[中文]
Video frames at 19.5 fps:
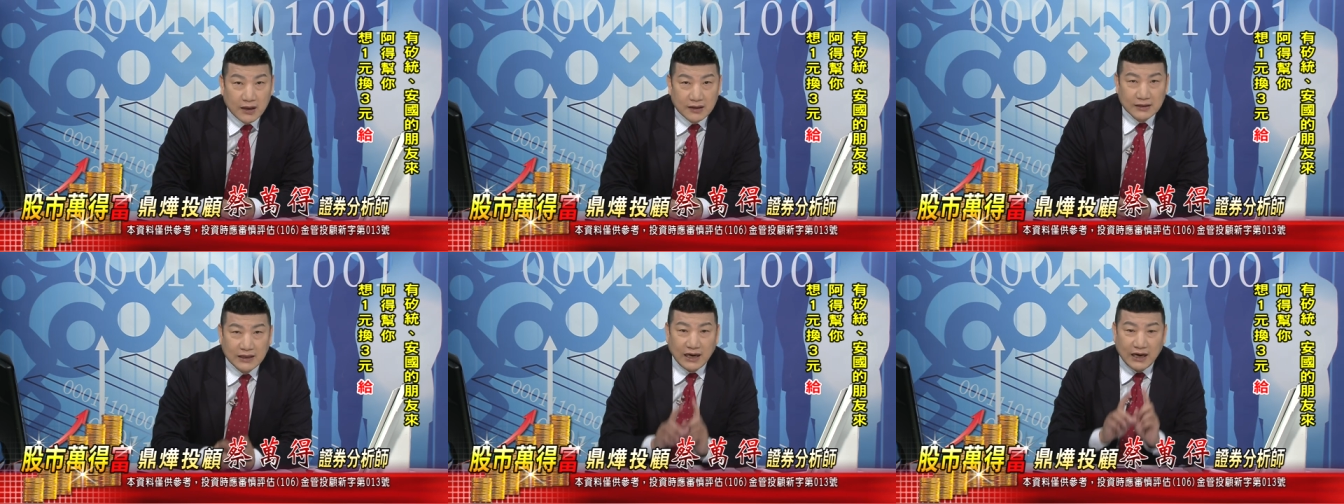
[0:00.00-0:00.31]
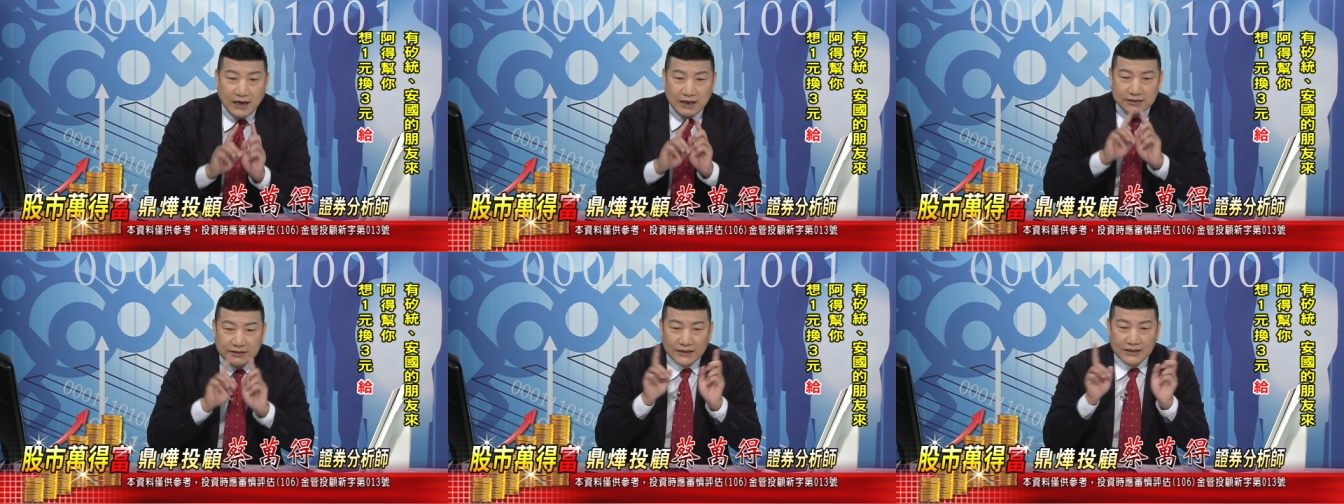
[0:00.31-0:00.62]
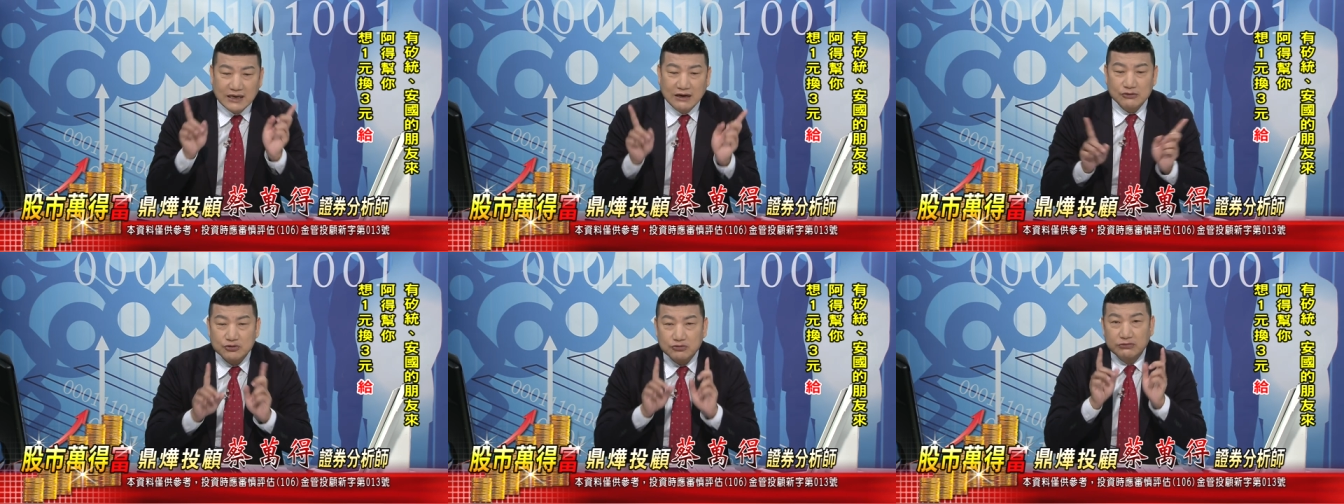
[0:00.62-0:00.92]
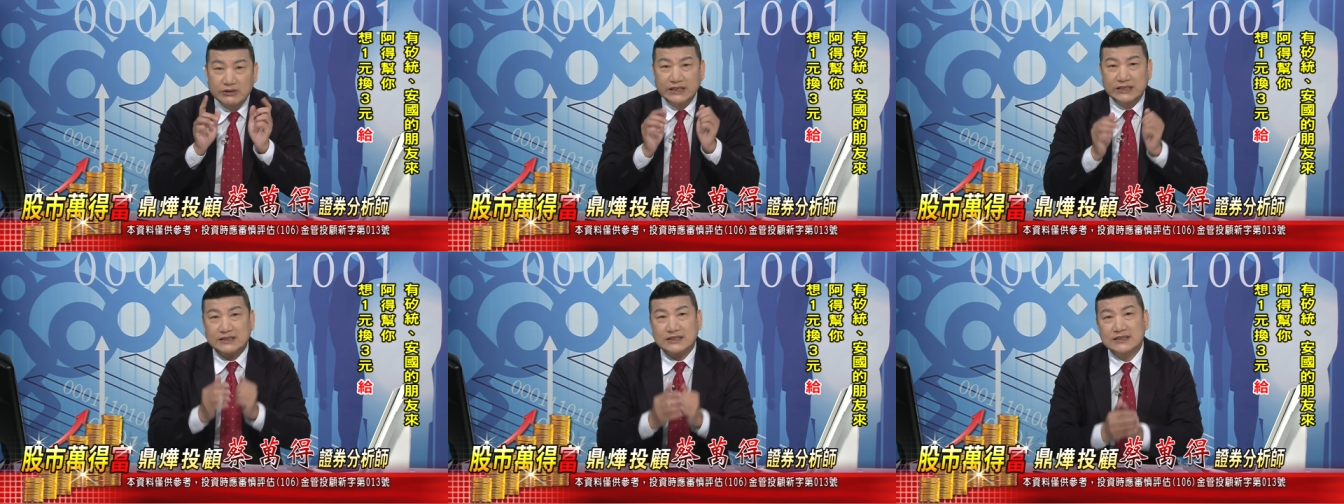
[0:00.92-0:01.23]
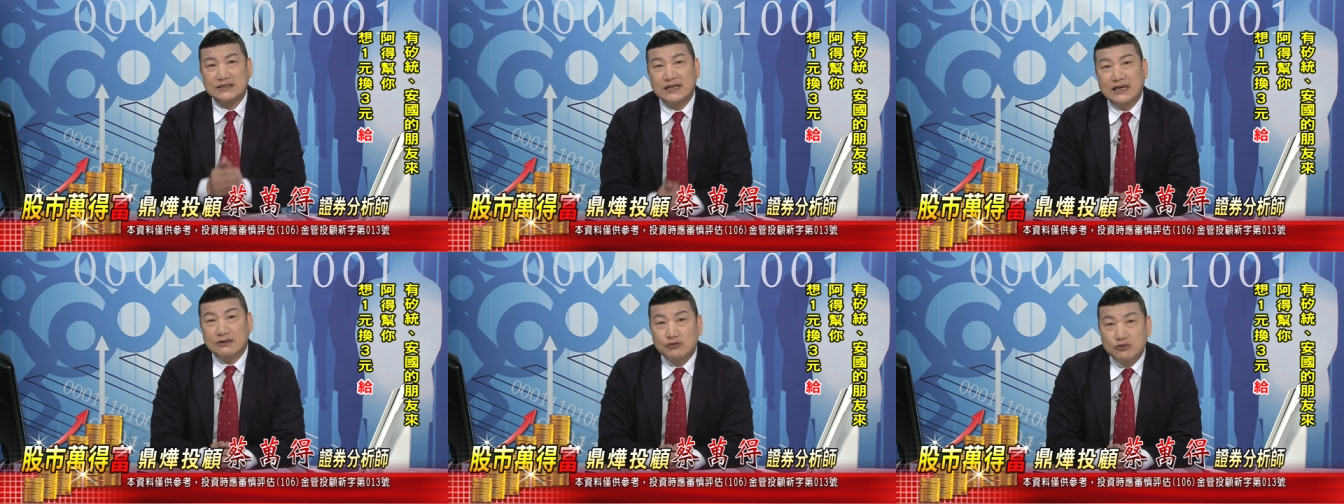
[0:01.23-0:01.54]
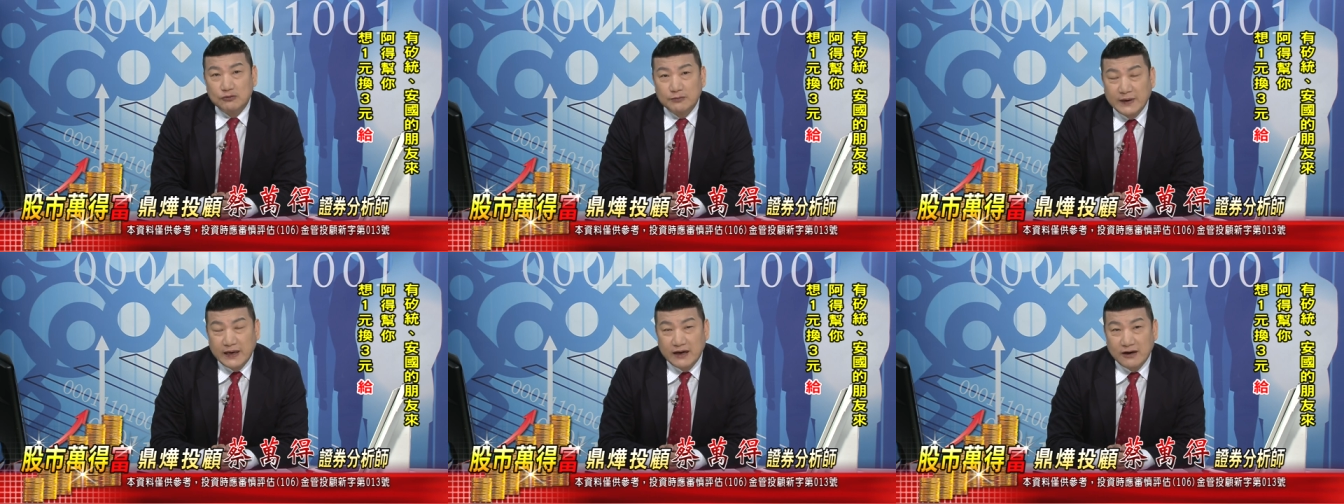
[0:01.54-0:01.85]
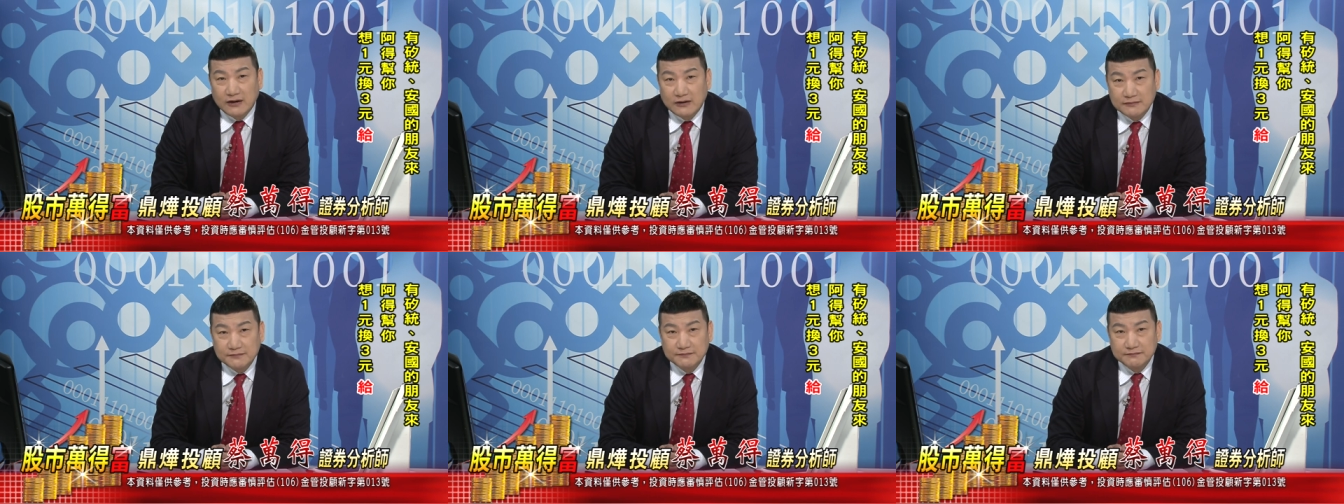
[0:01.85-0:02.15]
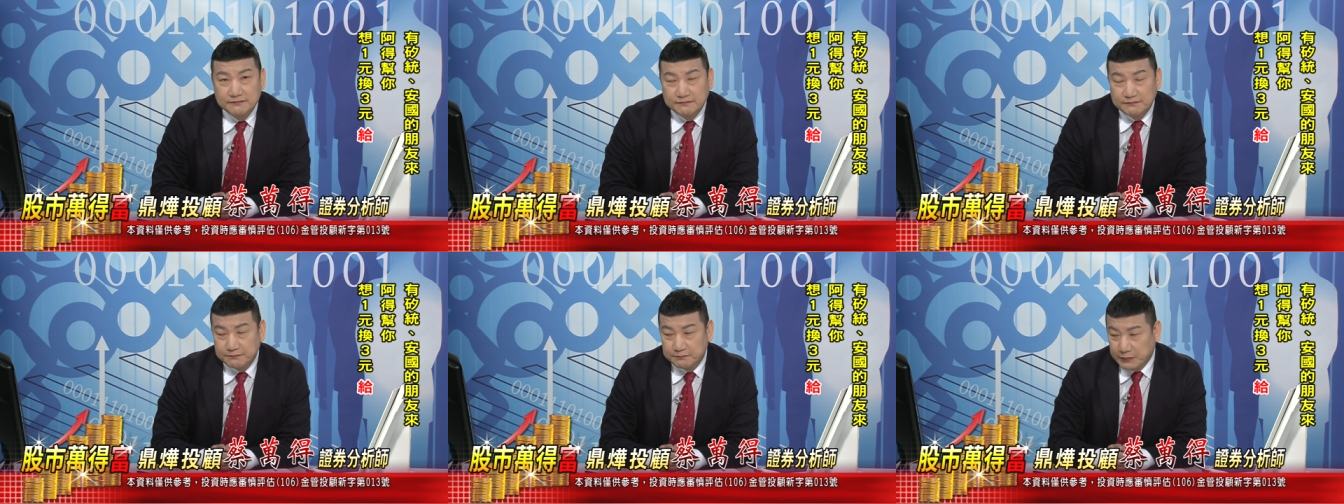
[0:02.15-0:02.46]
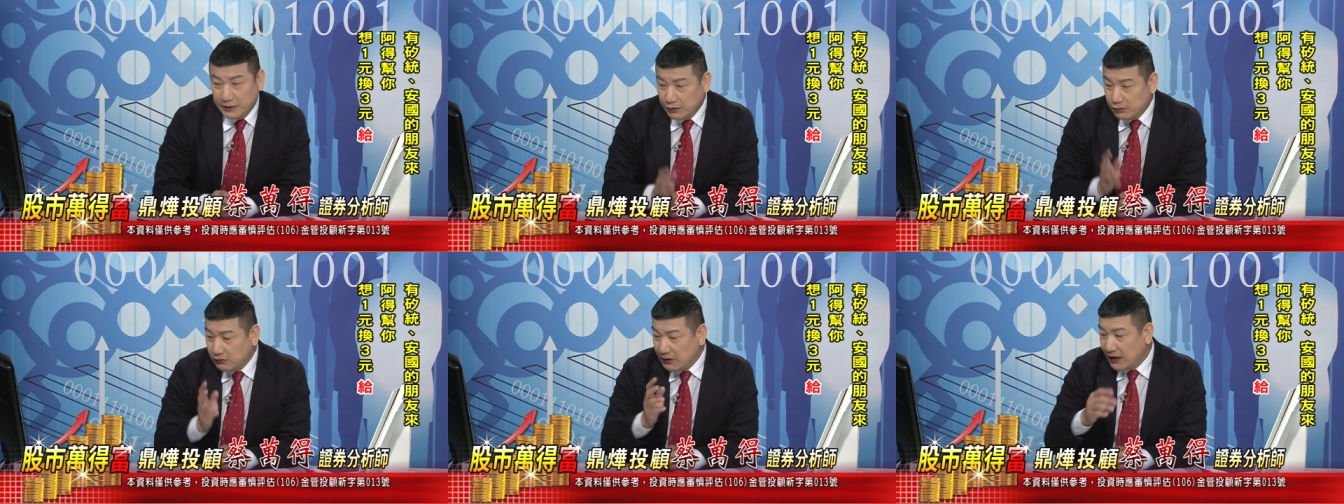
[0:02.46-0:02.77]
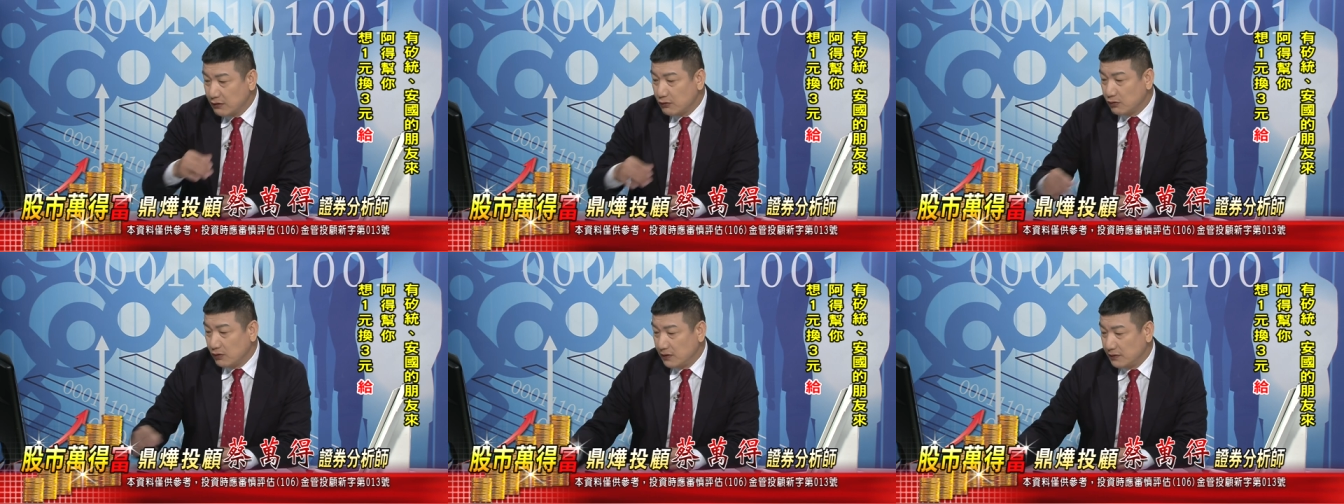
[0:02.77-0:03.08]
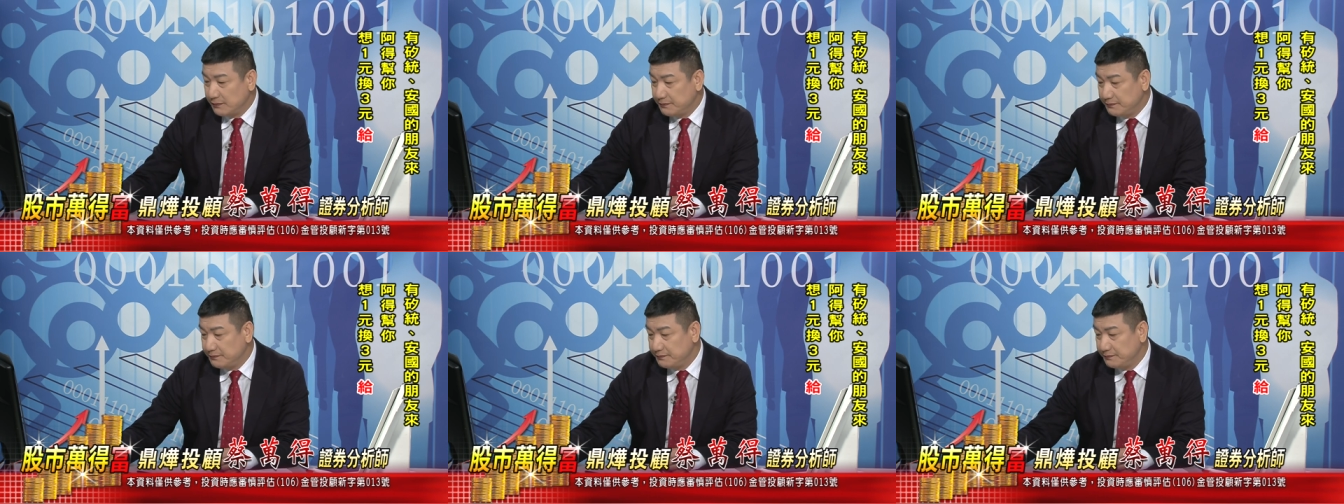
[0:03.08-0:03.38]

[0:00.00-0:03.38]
那阿德告诉你这一档股票，比如安国，